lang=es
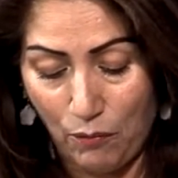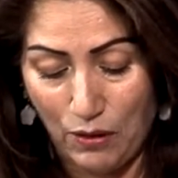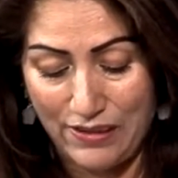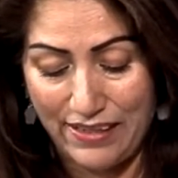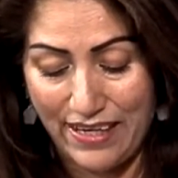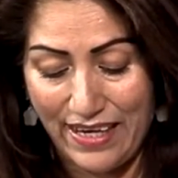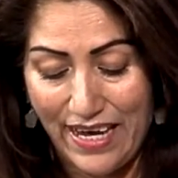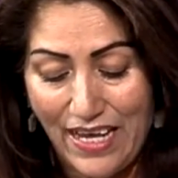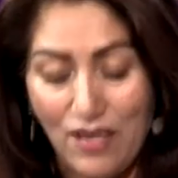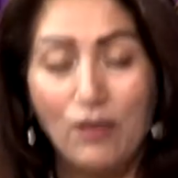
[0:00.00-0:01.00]
pues de
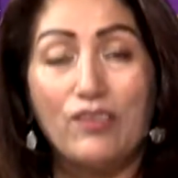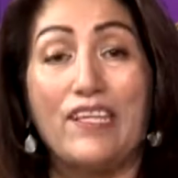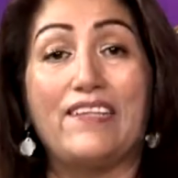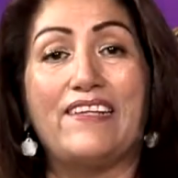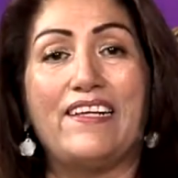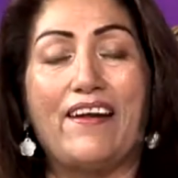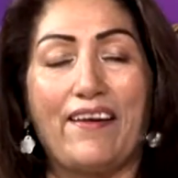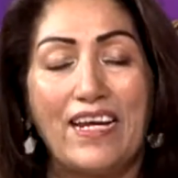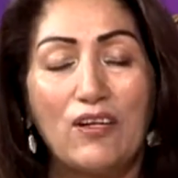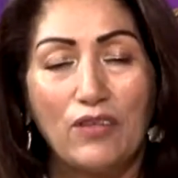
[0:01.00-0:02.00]
ellos es el
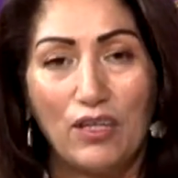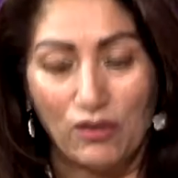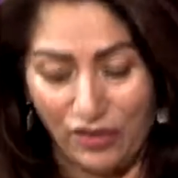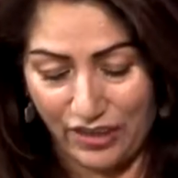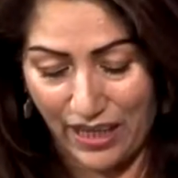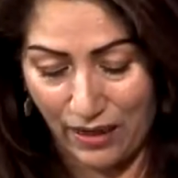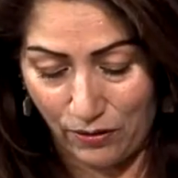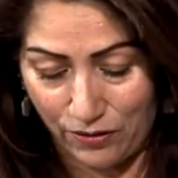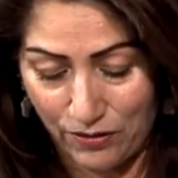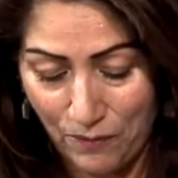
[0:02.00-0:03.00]
reino de los
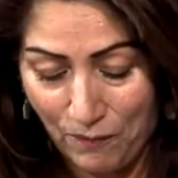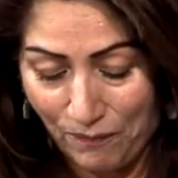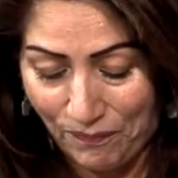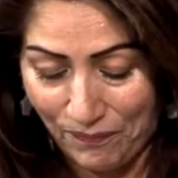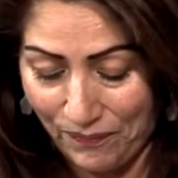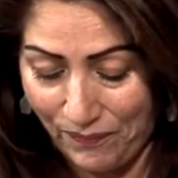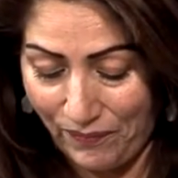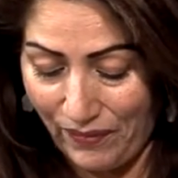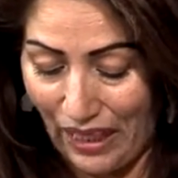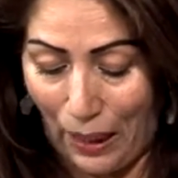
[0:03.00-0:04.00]
cielos.
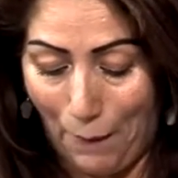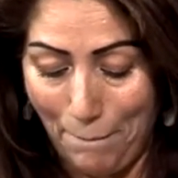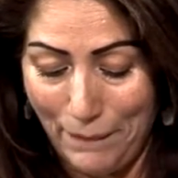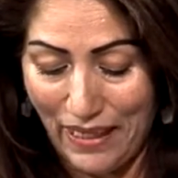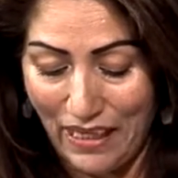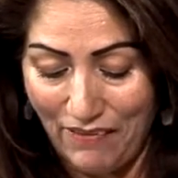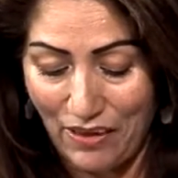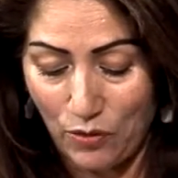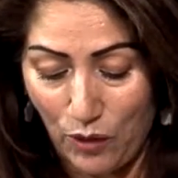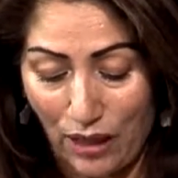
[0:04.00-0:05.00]

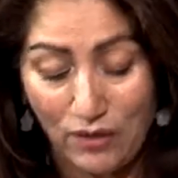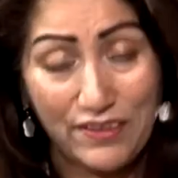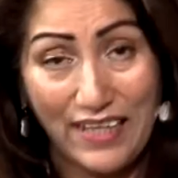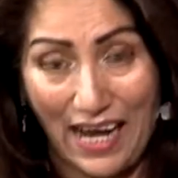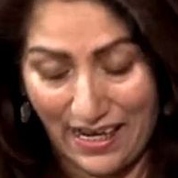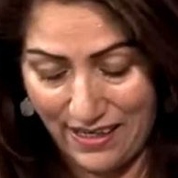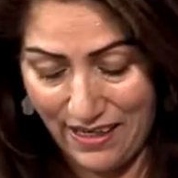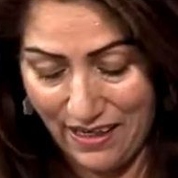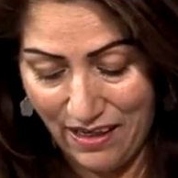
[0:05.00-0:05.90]
Bienaventurados serán